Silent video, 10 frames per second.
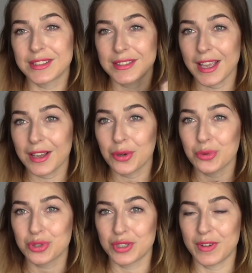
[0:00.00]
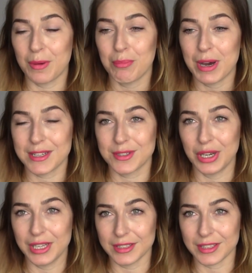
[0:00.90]
tego używam bardzo
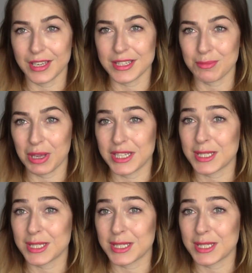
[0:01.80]
chętnie na zmianę